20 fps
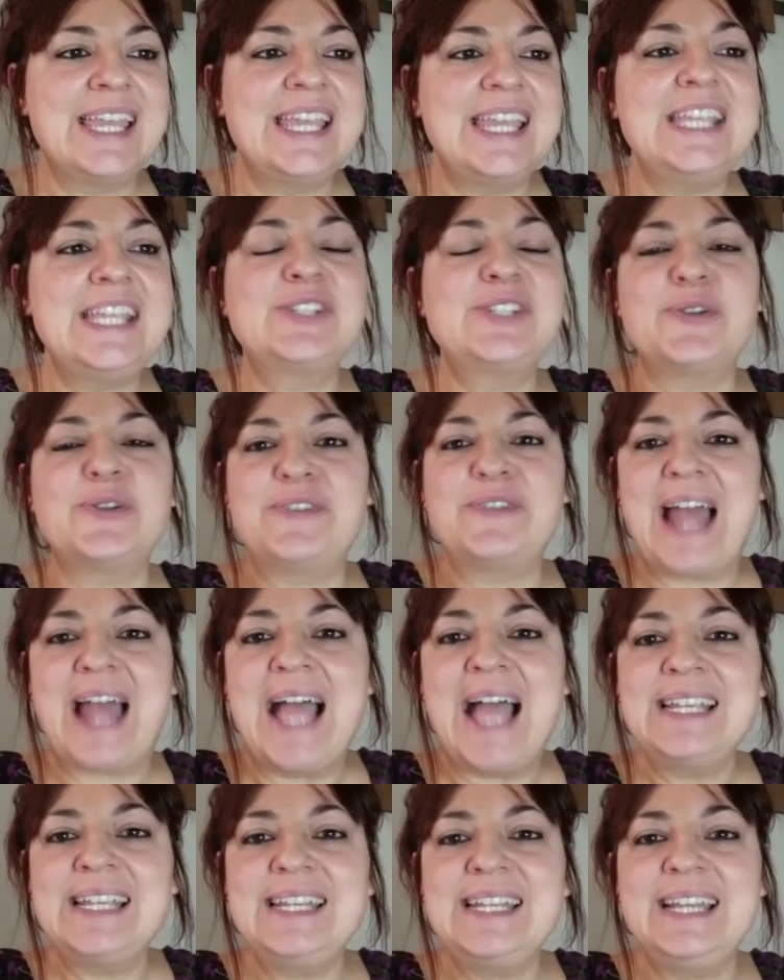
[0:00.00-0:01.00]
i
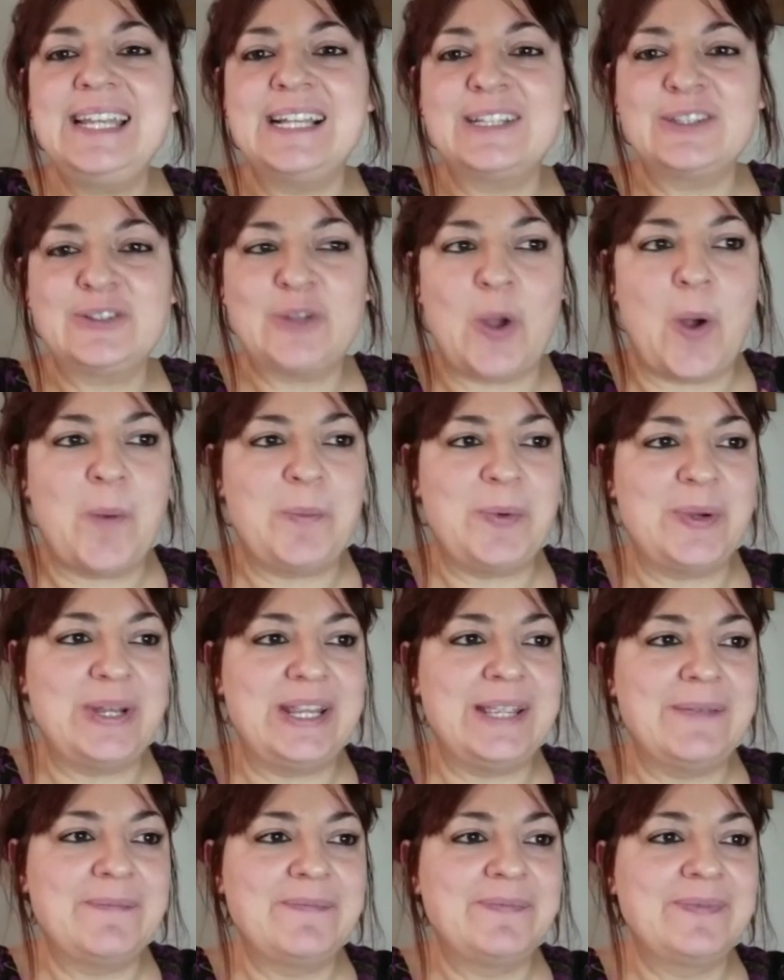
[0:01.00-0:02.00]
sovrani di
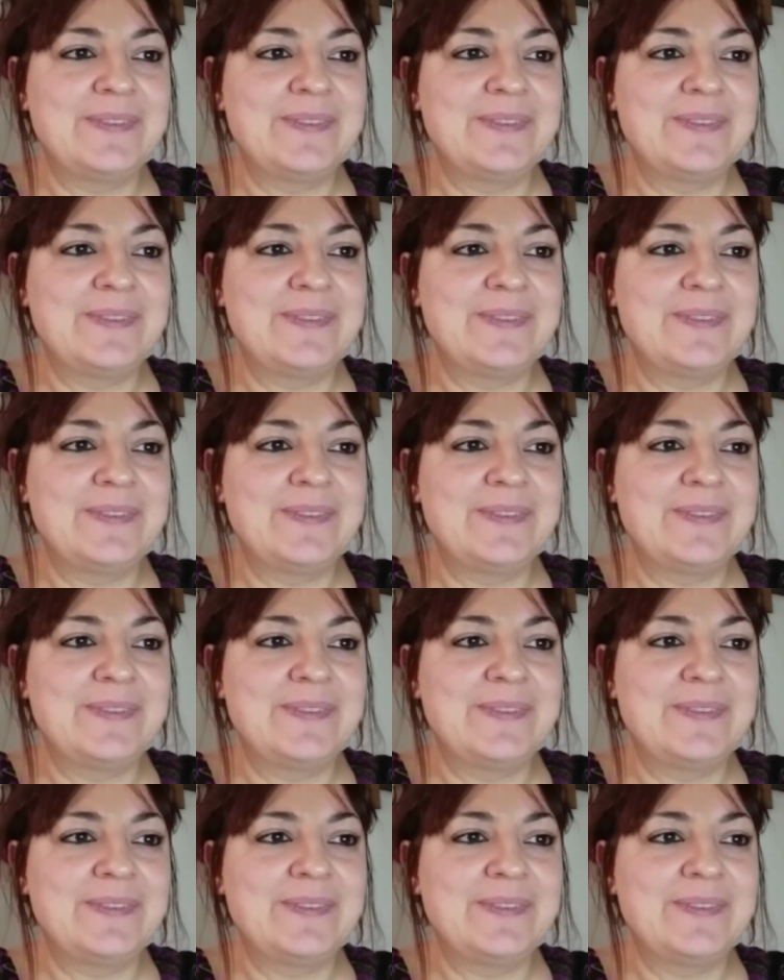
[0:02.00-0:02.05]
Gattopoli,